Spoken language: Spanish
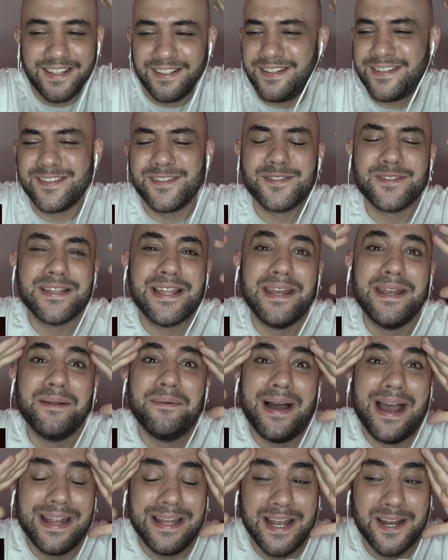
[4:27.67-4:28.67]
Necesito salir a
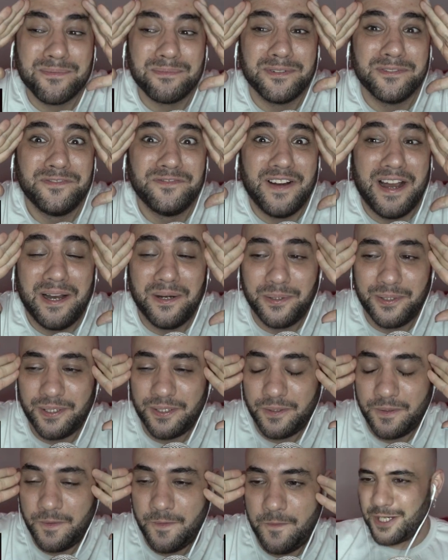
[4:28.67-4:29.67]
bailar, por
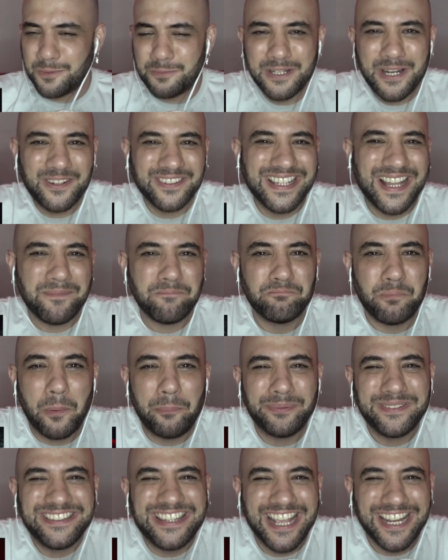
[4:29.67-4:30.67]
favor. Como una banda pop
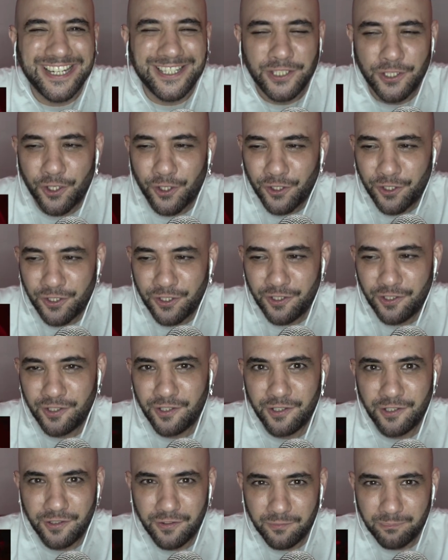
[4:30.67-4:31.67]
techno.
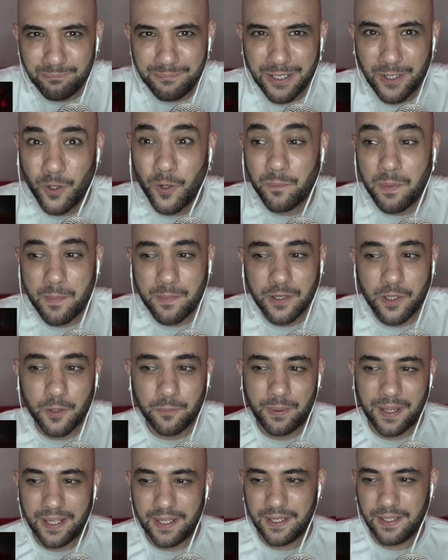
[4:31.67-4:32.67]
Me copa, me
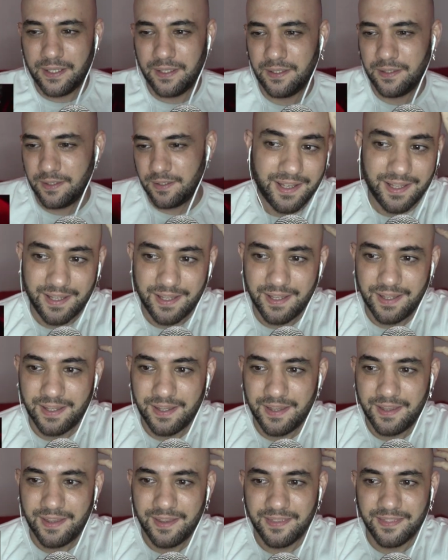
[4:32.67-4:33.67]
copa, ¿eh?
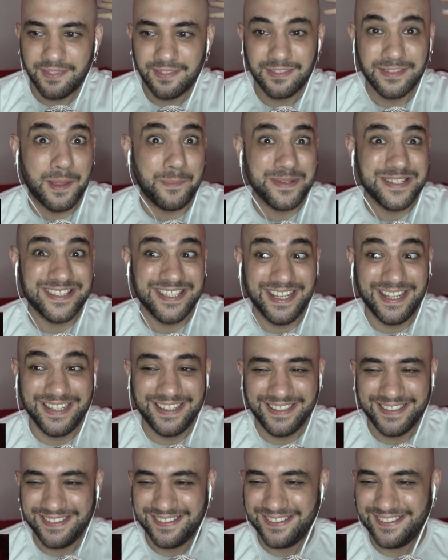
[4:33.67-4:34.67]
Dame
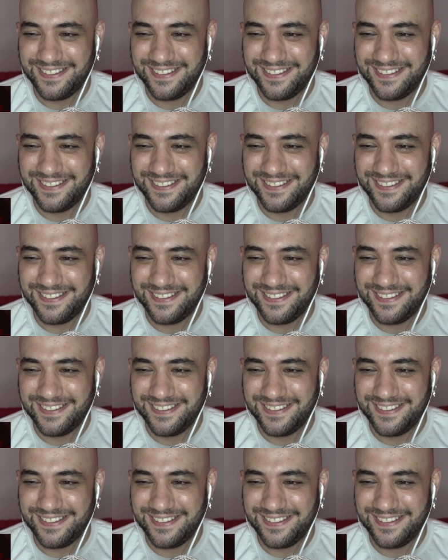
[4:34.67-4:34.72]
100.